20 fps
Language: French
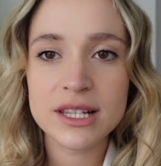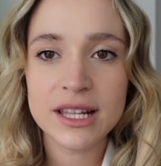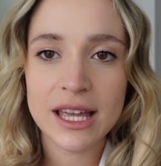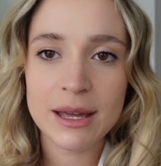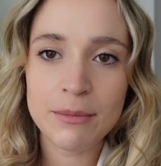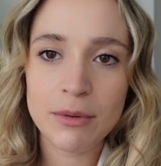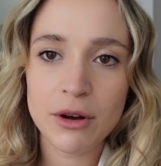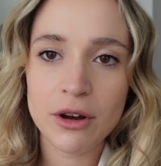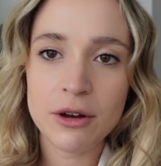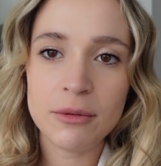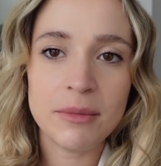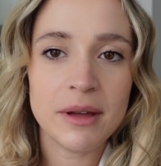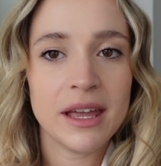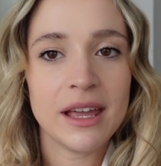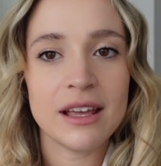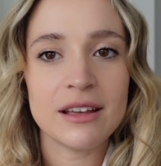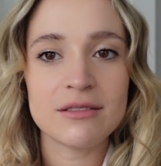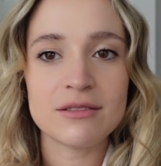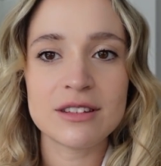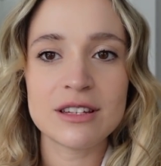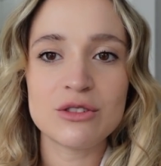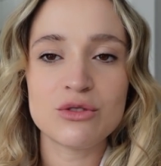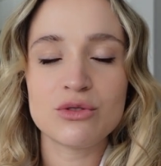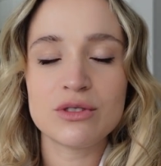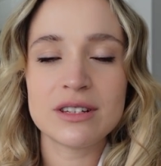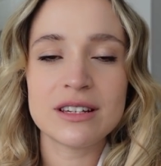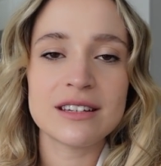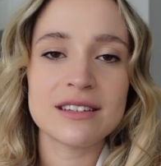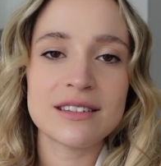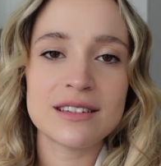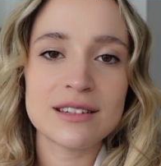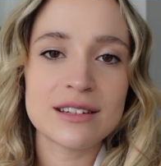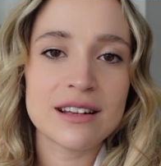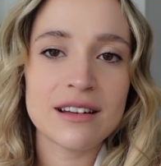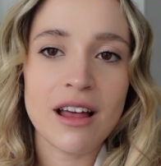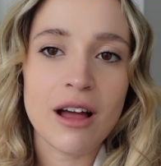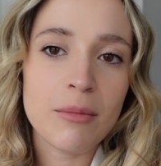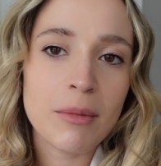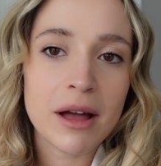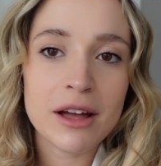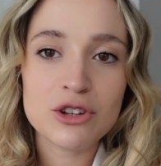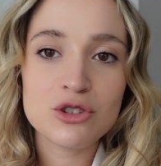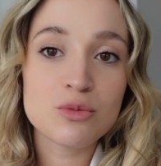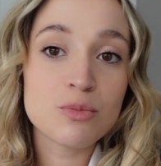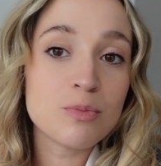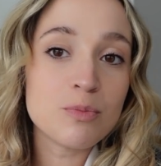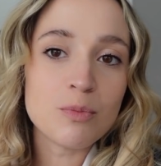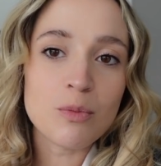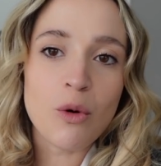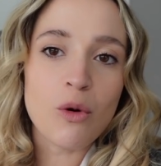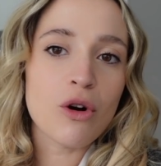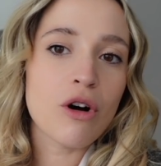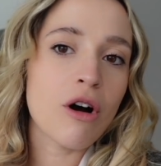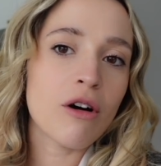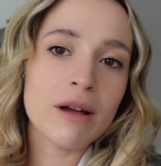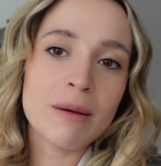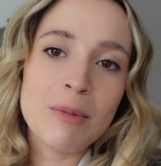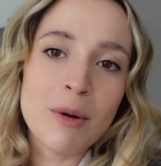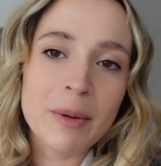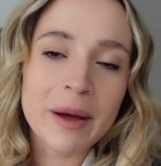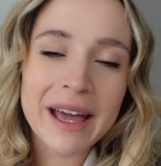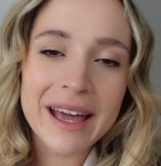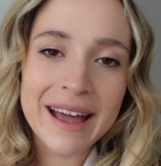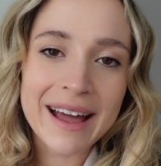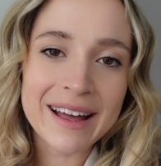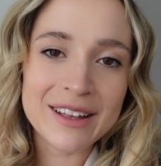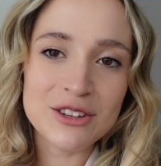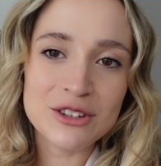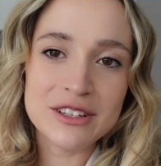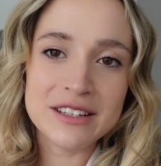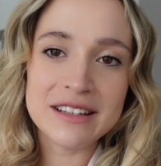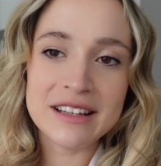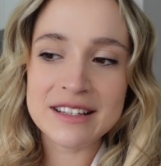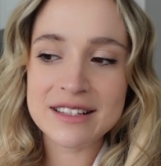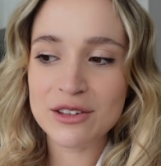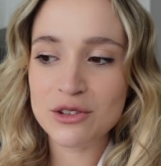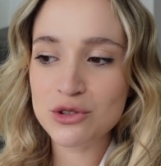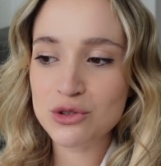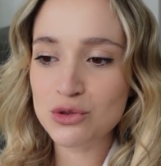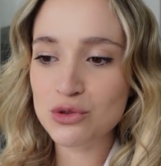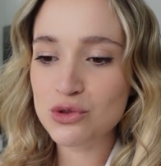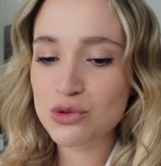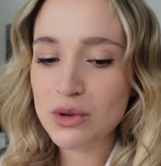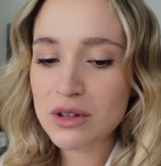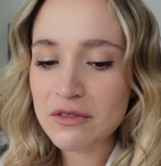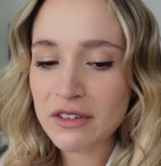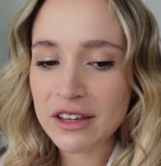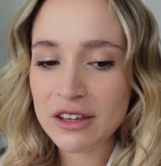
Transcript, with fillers: labor, mais tu sais, je veux dire, c'est clairement, mon corps est pas prêt à donner naissance tout de suite.